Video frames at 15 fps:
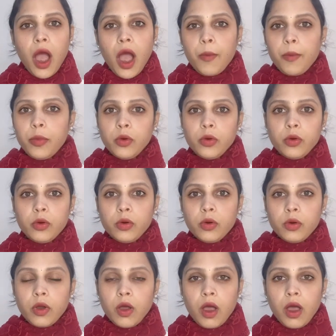అప్పుడు
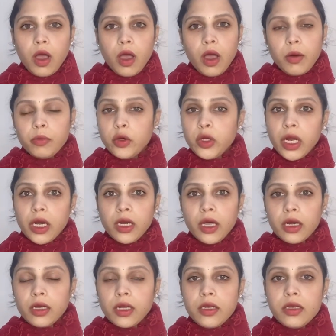ఆ ముని
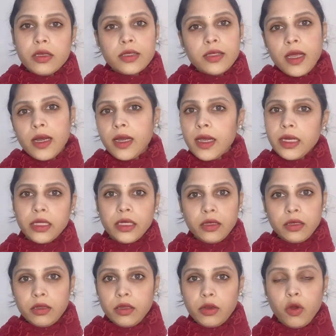అన్నారట సరే అయితే
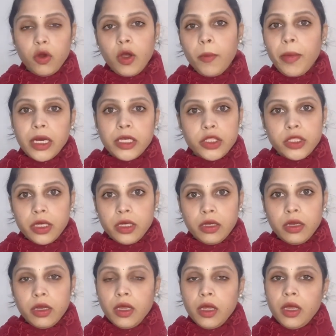నువ్వు ఒక పని చేయి
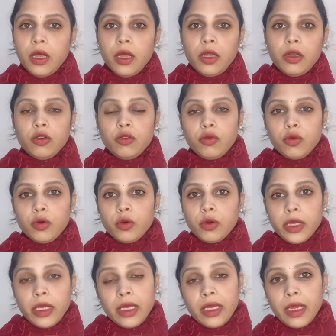నువ్వు
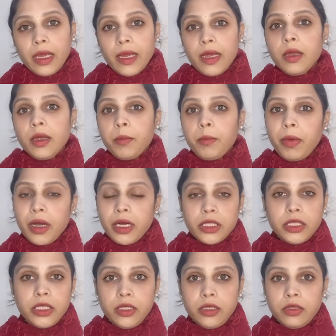ఏ
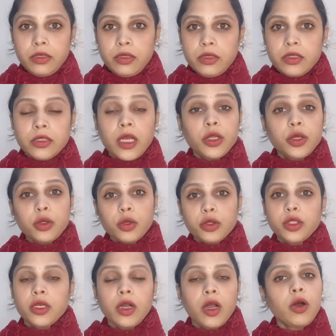పక్షి
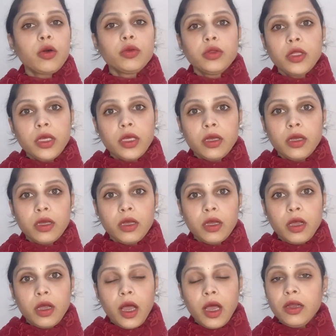సంతోషంగా ఉంది
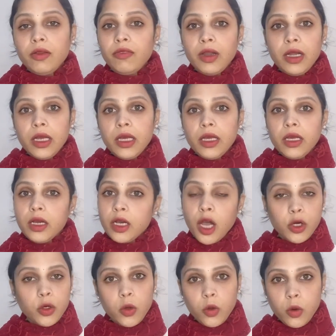అని వెళ్ళి
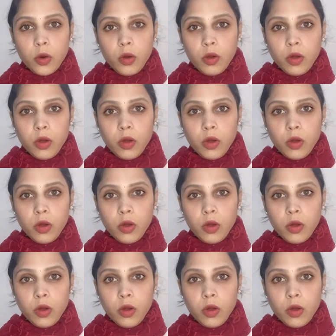కనుక్కో